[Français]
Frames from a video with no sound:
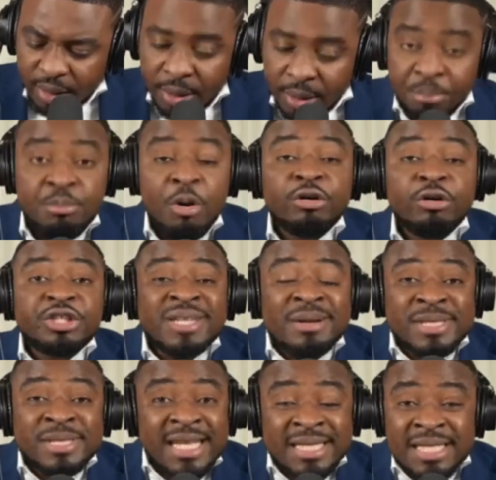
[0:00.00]
Je ne jam
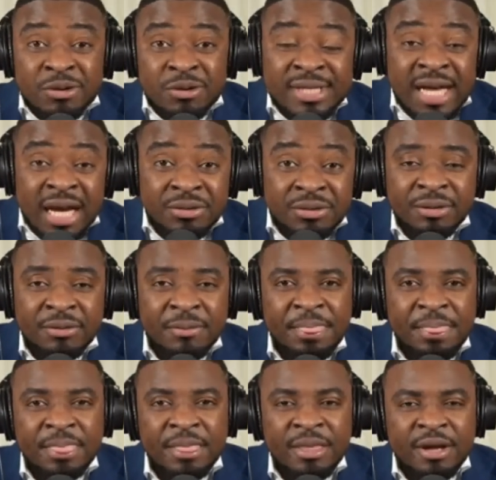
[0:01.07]
pas comme ça non
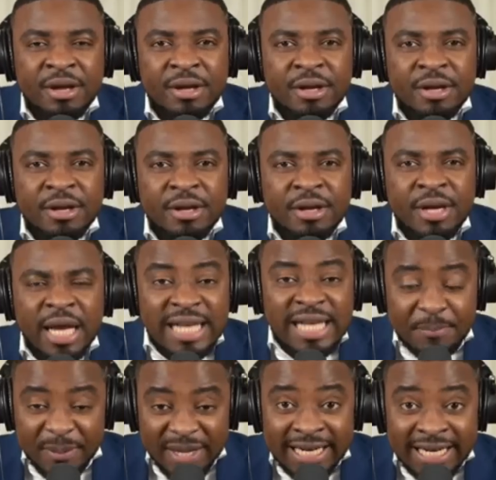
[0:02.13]
Et ça
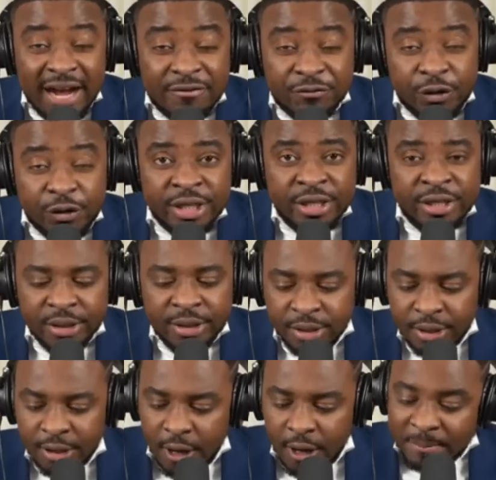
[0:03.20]
plus grave oui
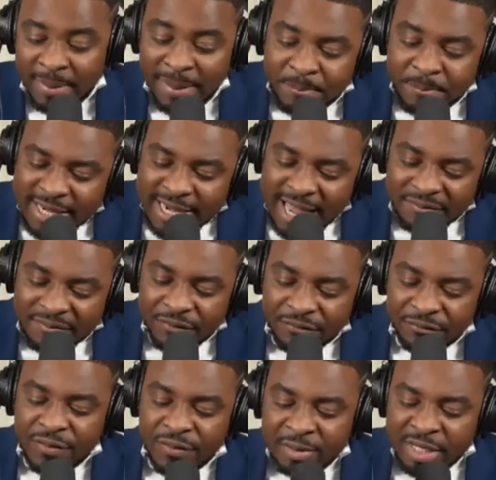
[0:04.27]
m'a demandé avec
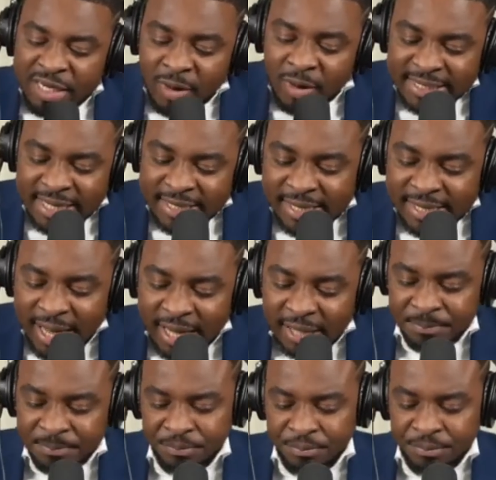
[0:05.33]
famille demoiselle ça
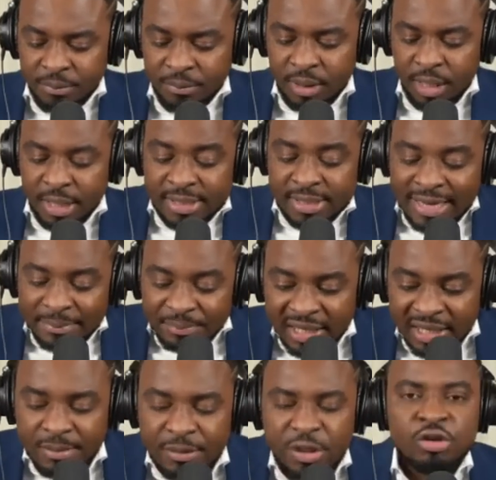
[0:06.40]
si n'a pas
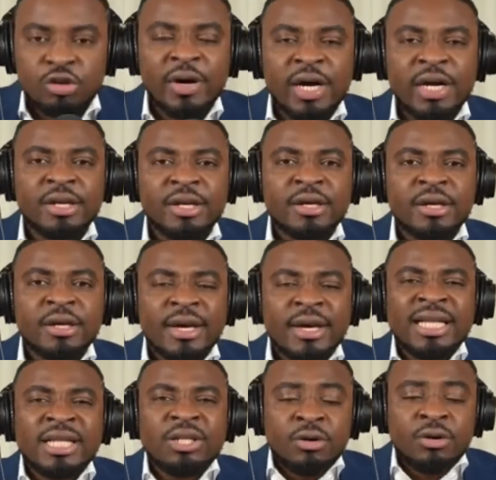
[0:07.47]
d'émission hein.
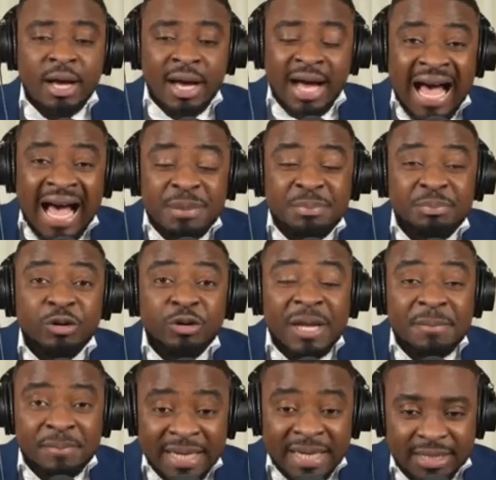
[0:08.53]
quand non al porter
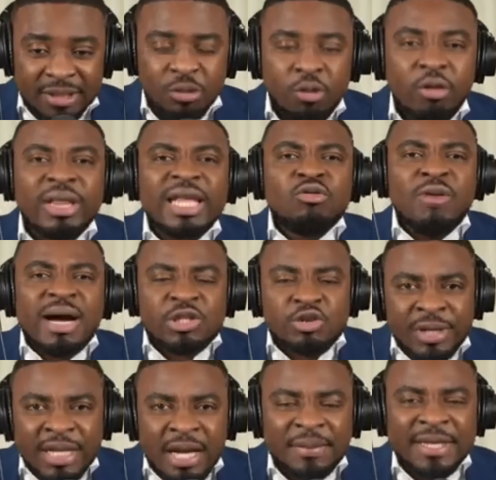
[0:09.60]
plainte côté droits
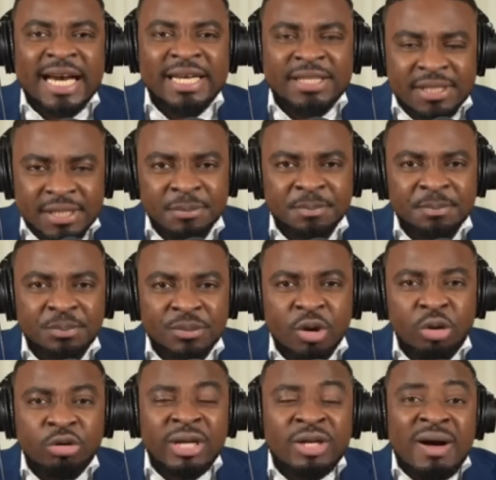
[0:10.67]
assumer dans pays d'Haïti
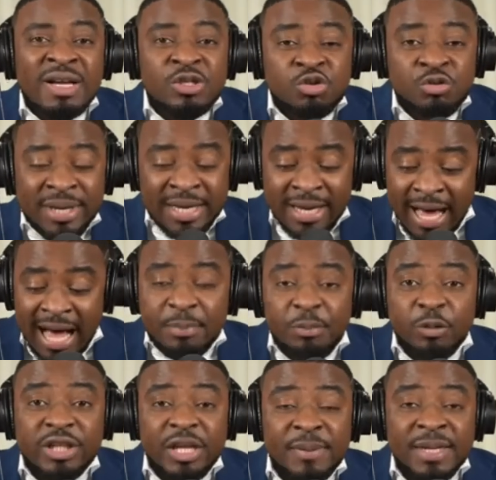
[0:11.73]
côté droits humains al
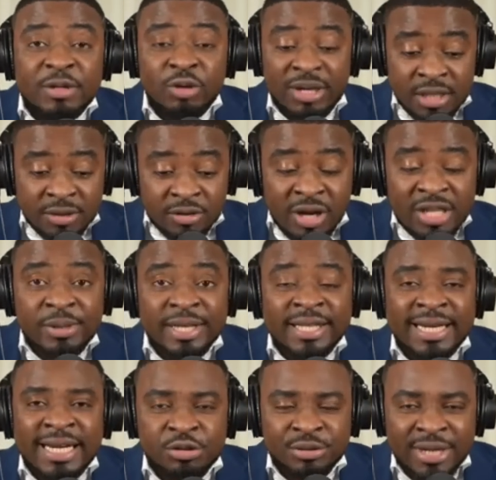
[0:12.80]
porter plainte droits dans droits
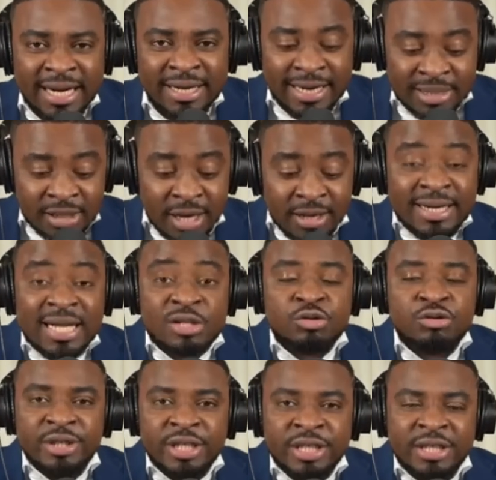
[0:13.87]
international dans les Nations
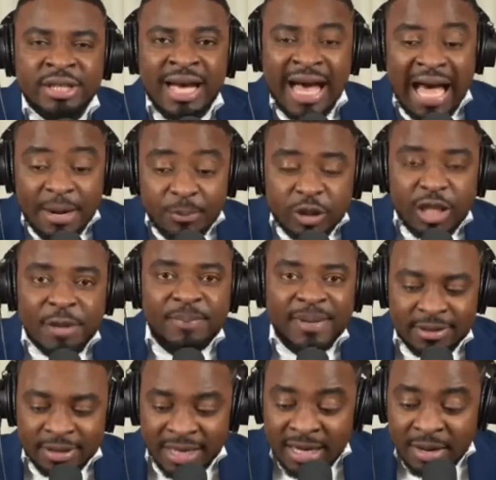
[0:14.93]
Unies al porter
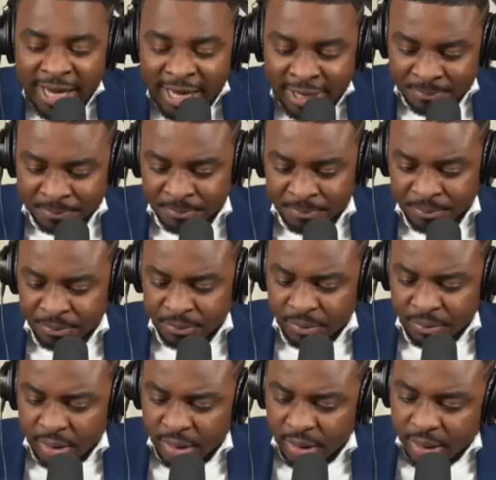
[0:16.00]
plainte tendez bien
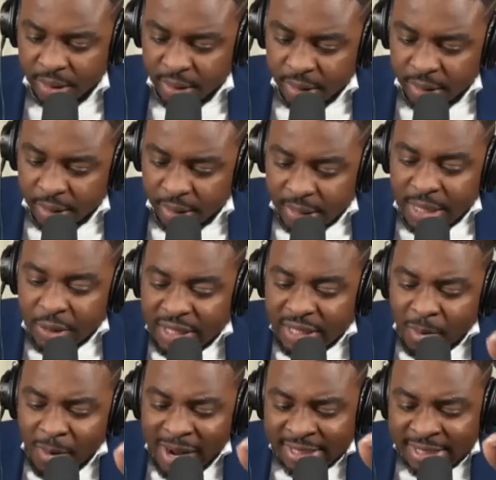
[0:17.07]
qui ont
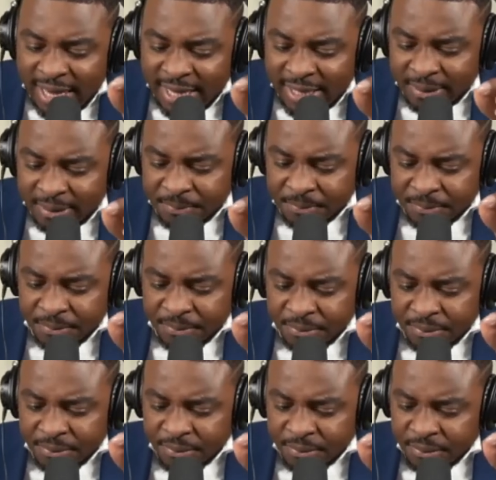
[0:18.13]
demoiselle
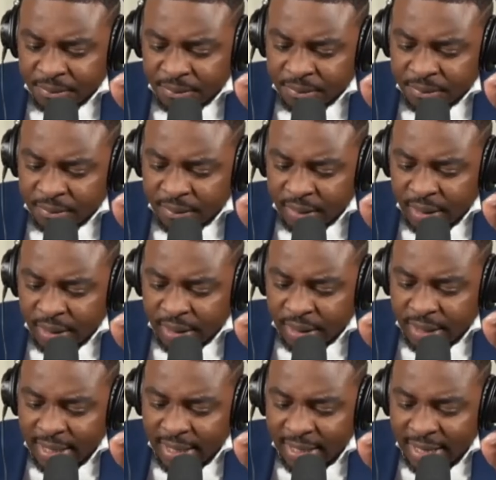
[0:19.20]

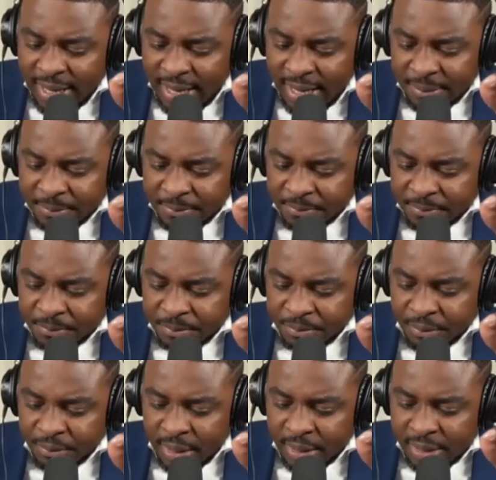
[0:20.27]
qui relait
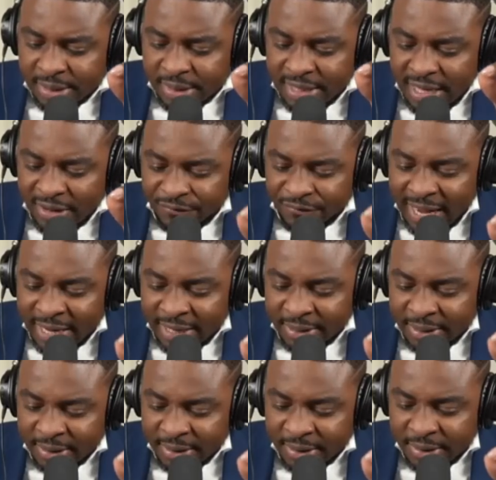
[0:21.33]

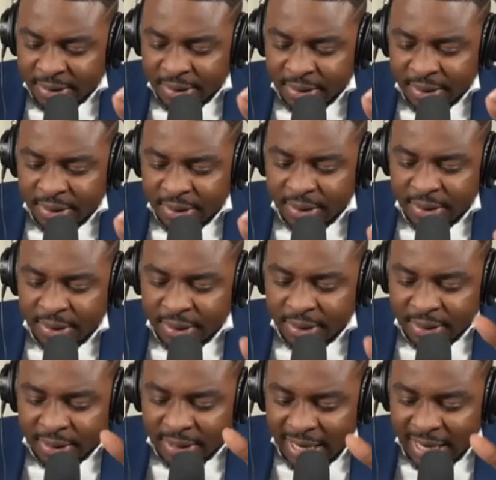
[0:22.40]
Stéphanie
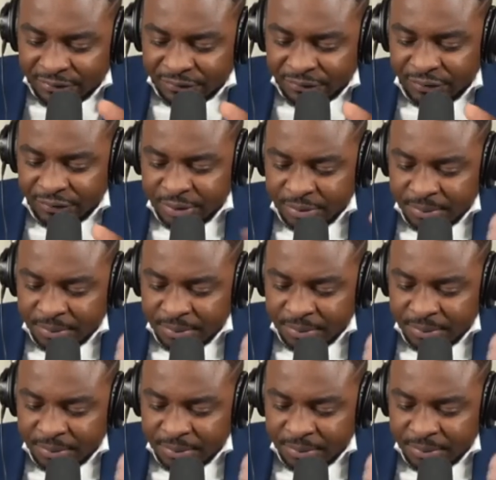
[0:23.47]
Graff